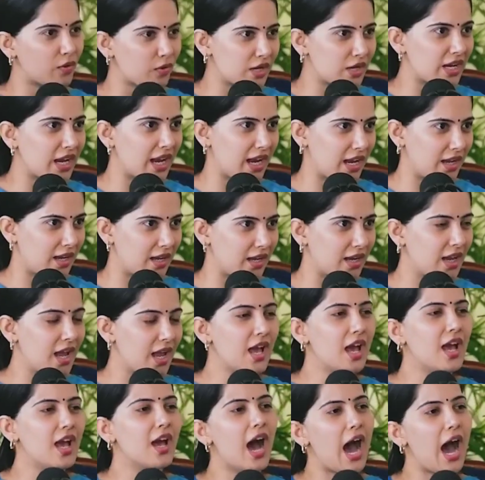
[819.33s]
कोई है नहीं
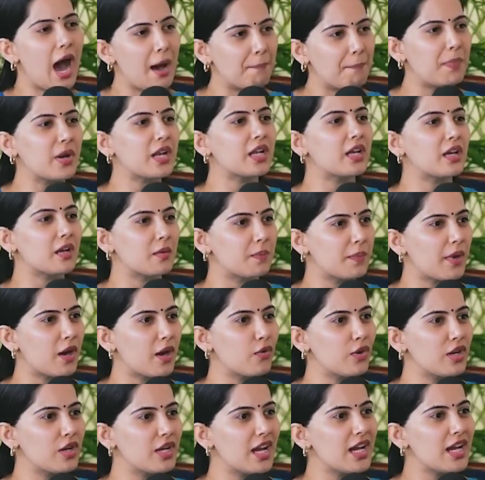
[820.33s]
आप पर कृपा
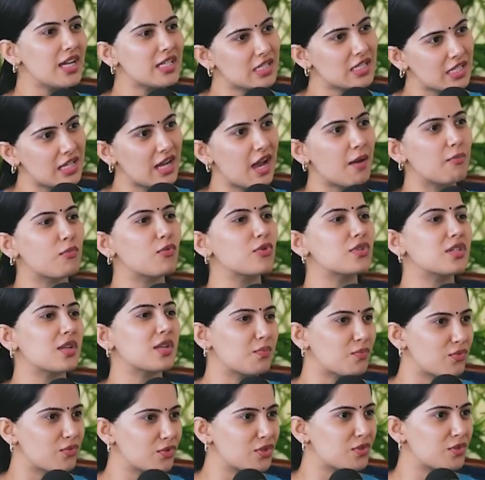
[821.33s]
हुई है इसलिए आपको
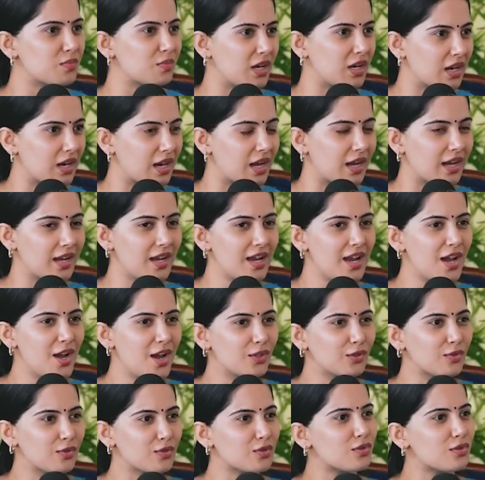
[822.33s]
सब कुछ मिल रहा है
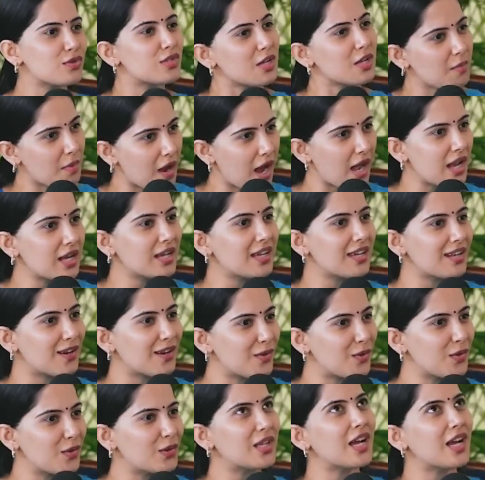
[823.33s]
तो उसको संभाल के
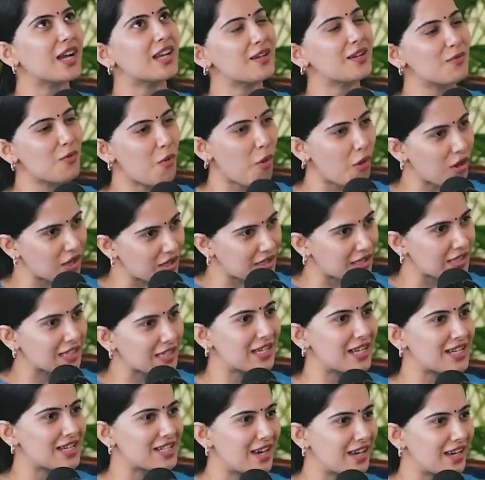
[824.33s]
रखो ताकि वो और
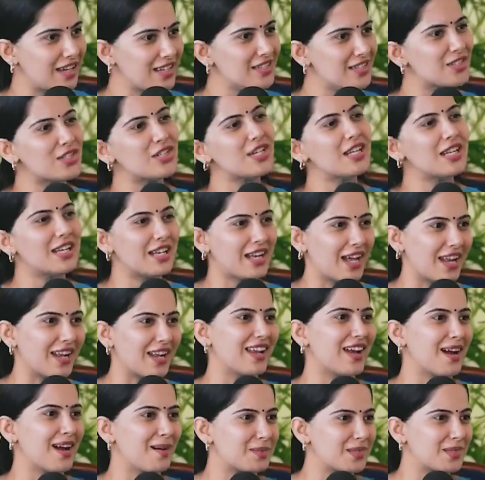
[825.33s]
देता जाए छीन ना
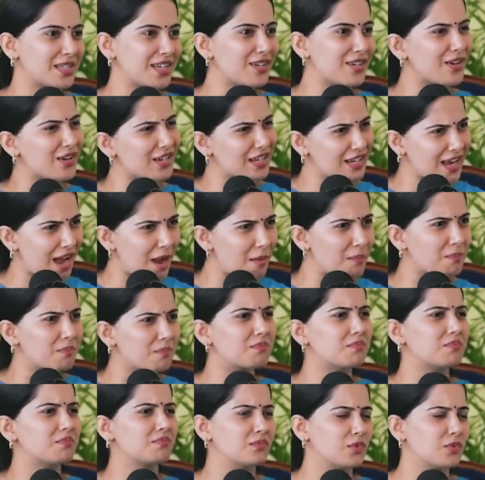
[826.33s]
ले आपसे क्योंकि
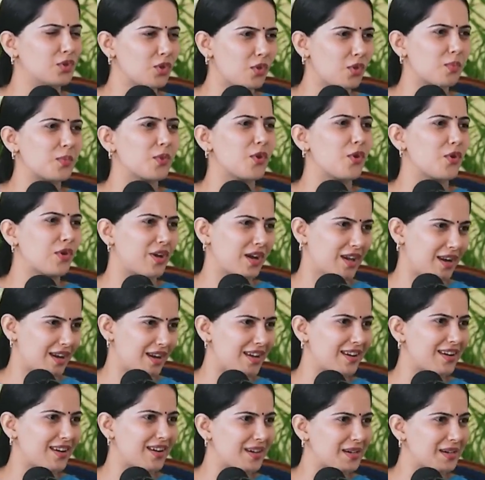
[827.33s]
आप दुरुपयोग कर
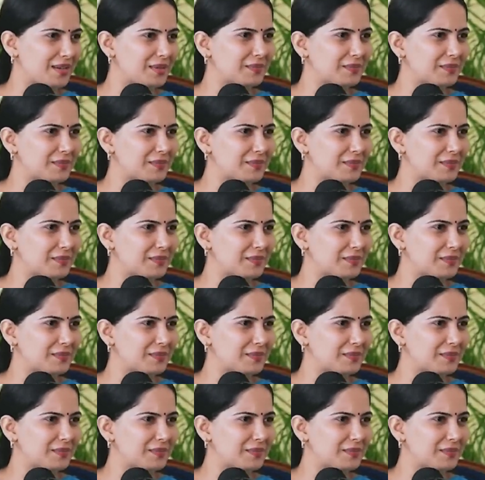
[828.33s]
रहे हैं